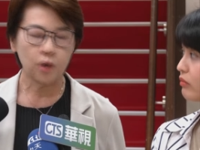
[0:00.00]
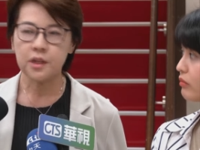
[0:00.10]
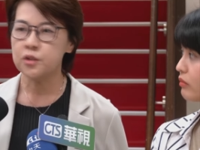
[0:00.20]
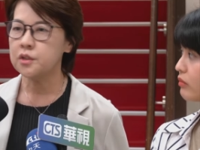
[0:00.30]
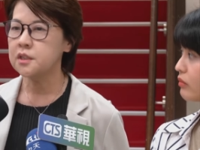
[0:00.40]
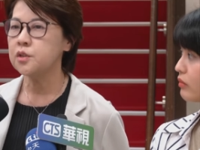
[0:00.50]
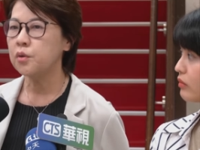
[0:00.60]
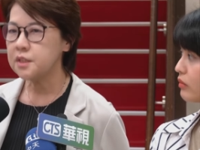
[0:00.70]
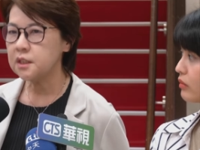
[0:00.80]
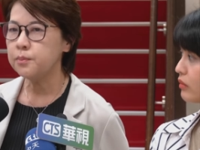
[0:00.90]
也就是
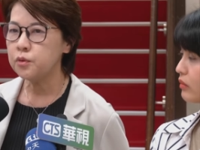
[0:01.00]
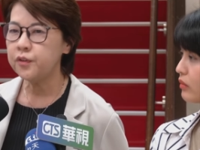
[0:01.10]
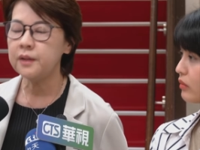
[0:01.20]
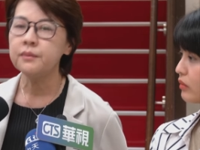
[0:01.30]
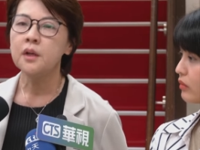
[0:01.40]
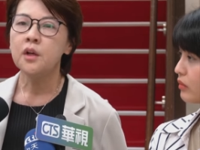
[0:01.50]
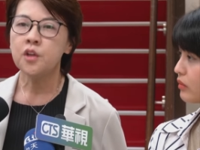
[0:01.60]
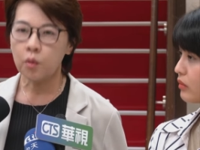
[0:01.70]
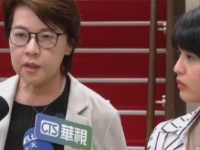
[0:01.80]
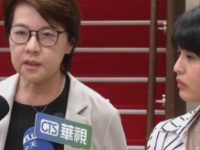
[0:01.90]
容积的部分
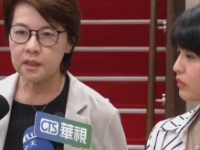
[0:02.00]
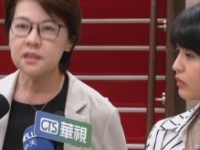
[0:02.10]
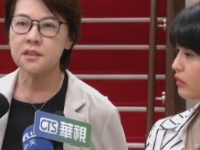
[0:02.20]
有问题，